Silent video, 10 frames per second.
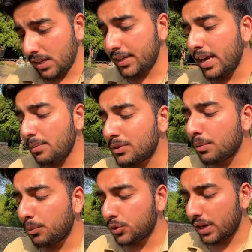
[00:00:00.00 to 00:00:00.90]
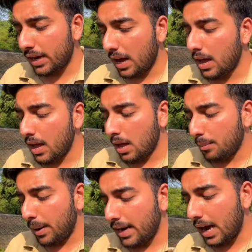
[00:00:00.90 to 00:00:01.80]
ये हमसे पूछ रहे हैं ना
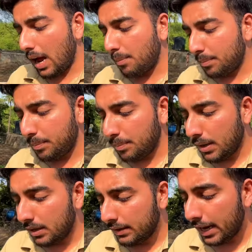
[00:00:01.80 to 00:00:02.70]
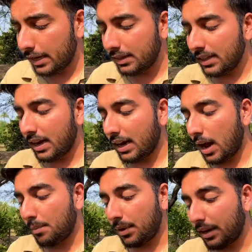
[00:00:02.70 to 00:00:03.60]
भाई आप नए नंदी का
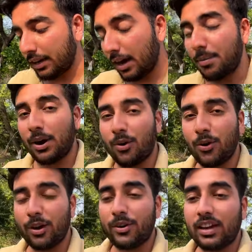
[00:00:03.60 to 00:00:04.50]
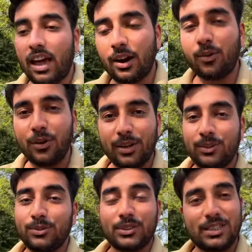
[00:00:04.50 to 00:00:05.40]
नाम कब रखोगे और क्या रखोगे
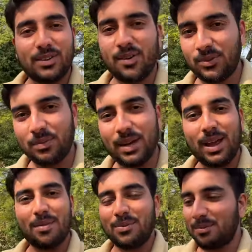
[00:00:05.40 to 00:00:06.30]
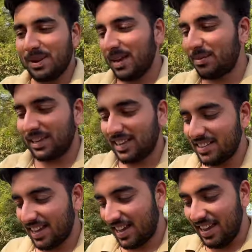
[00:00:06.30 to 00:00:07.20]
तो उसका जवाब तो मैंने आपको पहले ही बता
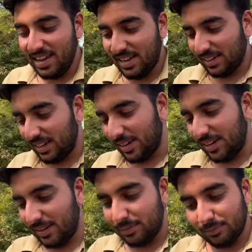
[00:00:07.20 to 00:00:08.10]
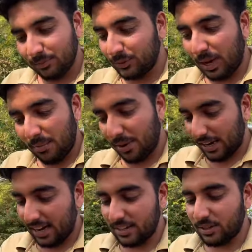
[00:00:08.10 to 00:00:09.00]
दिया है कि उसका हम
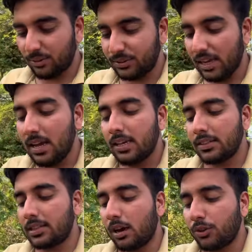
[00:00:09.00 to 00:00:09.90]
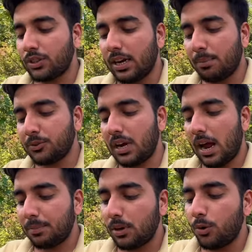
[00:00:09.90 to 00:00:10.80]
रखेंगे ज़रूर से तीसरा क्वेश्चन ये पूछ रहे हैं
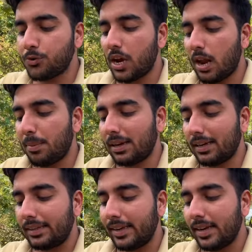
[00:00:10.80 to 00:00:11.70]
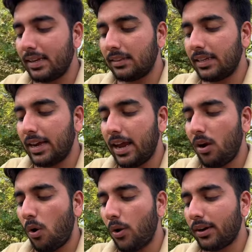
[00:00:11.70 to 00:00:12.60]
आपकी गौशाला पर कितने नंदी हैं
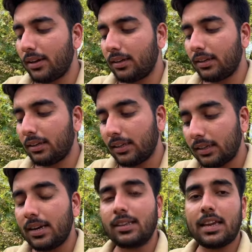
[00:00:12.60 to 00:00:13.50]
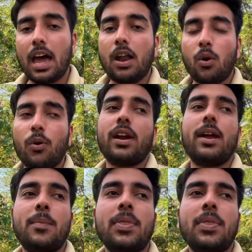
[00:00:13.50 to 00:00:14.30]
और कितने तैयार हो रहे हैं